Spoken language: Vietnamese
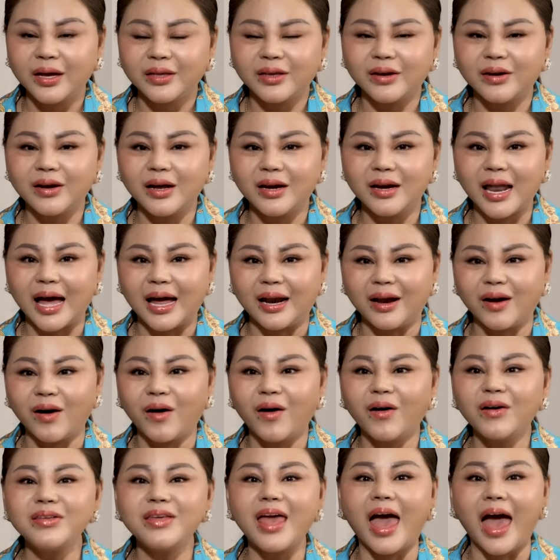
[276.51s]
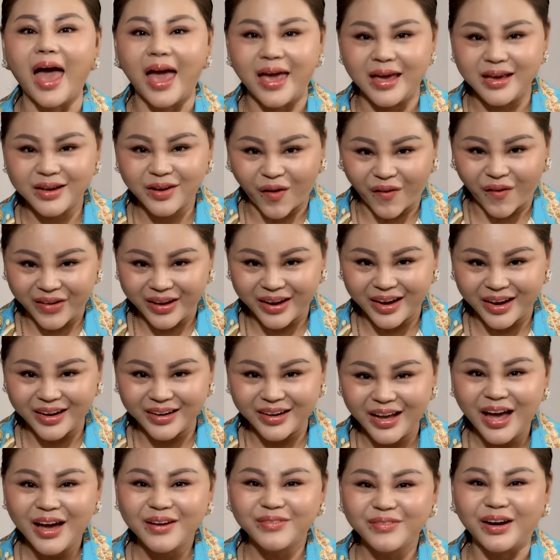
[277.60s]
cho nên là nó dễ coi hơn
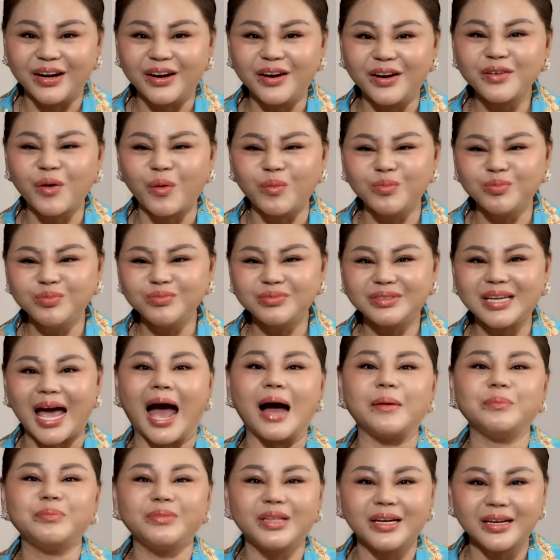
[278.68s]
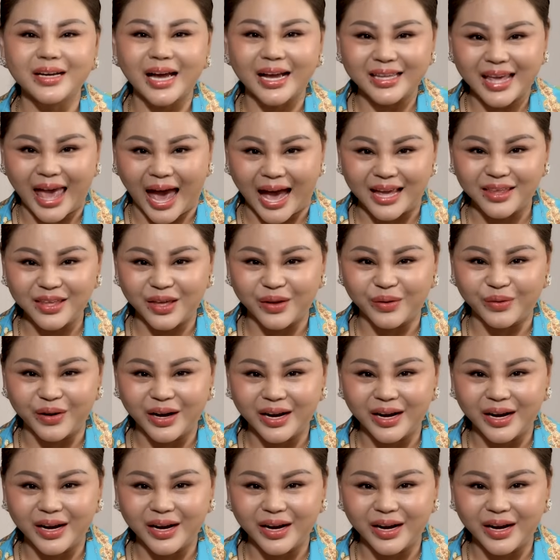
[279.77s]
và nó cũng chạm tới khán giả nhiều